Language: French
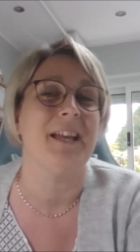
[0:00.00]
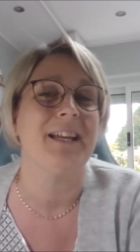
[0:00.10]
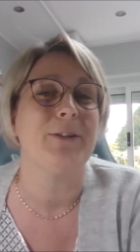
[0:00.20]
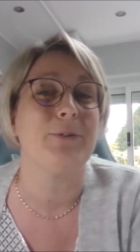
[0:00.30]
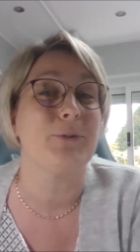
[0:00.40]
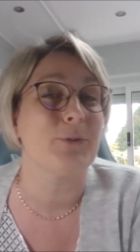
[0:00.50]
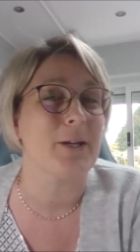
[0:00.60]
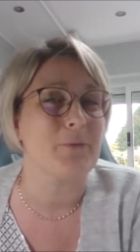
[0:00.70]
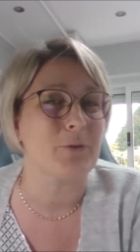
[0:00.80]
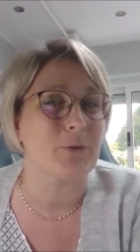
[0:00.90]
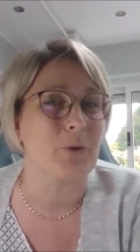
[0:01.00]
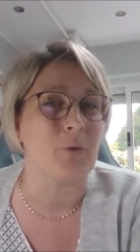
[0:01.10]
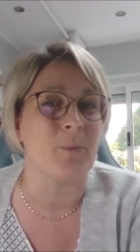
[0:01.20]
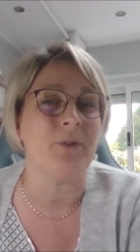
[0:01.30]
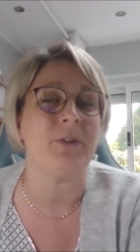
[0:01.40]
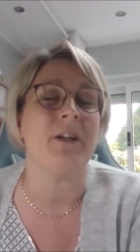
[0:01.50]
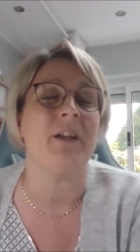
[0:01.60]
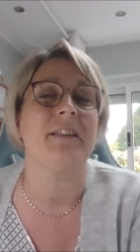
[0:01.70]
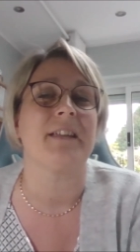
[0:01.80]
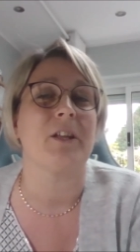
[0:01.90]
d'honorer votre commande.
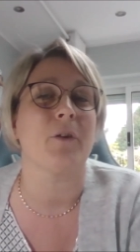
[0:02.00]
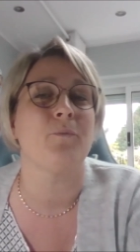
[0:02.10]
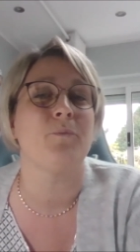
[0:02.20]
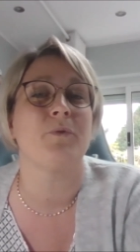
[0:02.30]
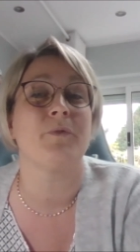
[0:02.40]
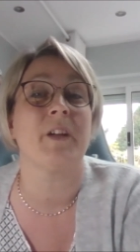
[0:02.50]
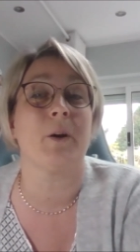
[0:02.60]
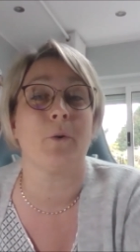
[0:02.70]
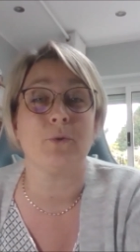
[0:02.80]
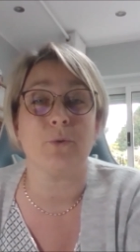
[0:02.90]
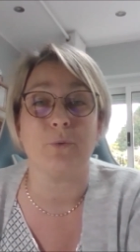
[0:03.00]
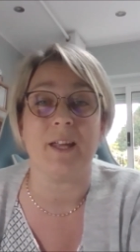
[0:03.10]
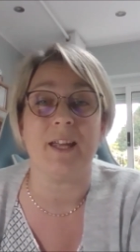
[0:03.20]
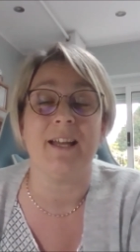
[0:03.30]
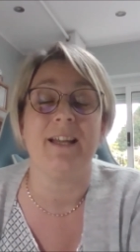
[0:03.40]
D'ailleurs, vous pouvez retrouver